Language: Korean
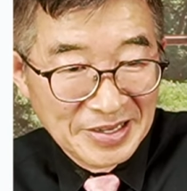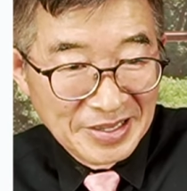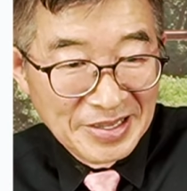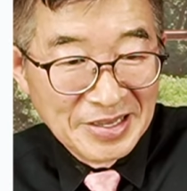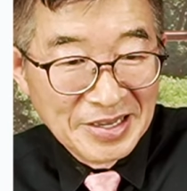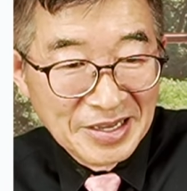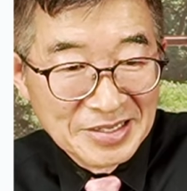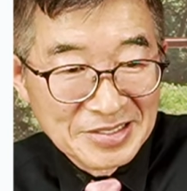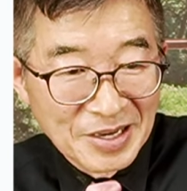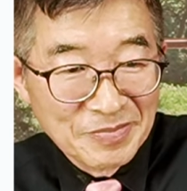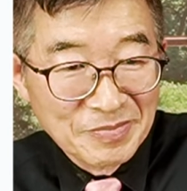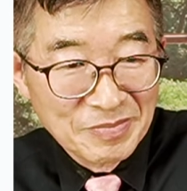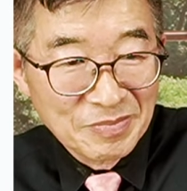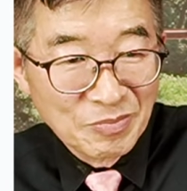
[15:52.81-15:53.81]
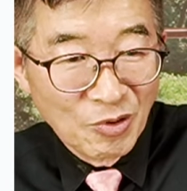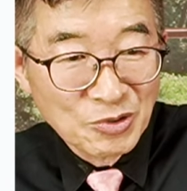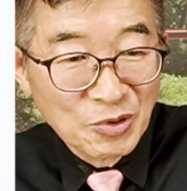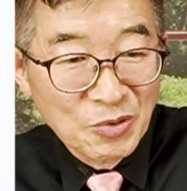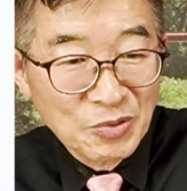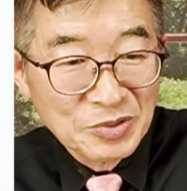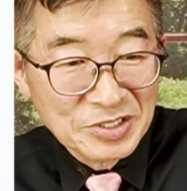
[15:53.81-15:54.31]
이게 참
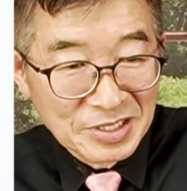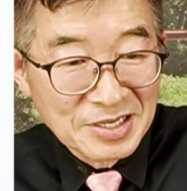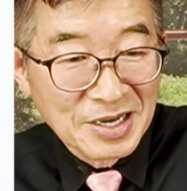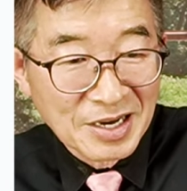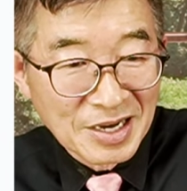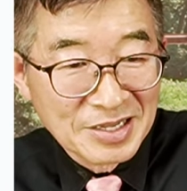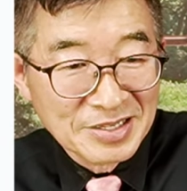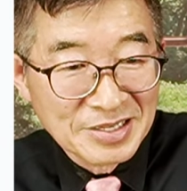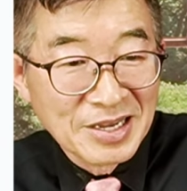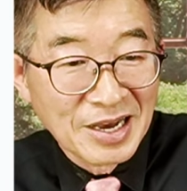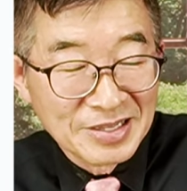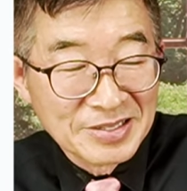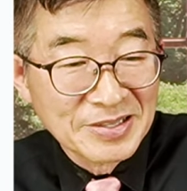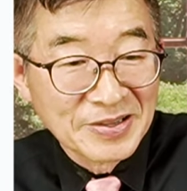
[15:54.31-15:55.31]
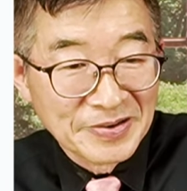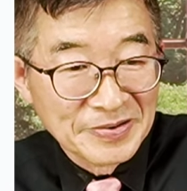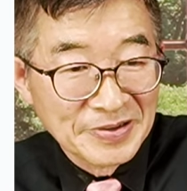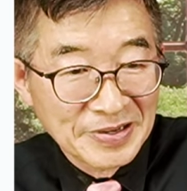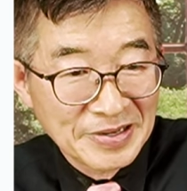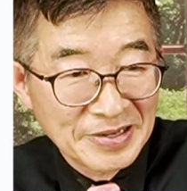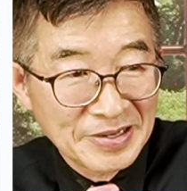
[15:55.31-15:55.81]
보통 심각한 일이 아니냐.
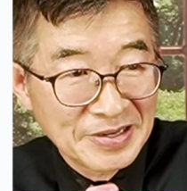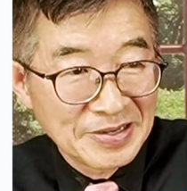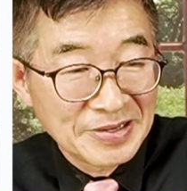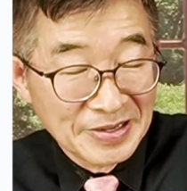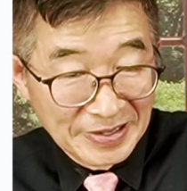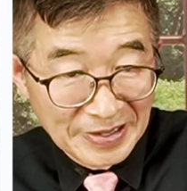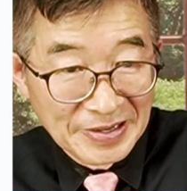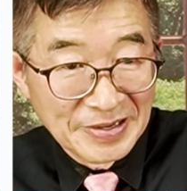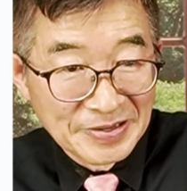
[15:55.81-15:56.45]
예.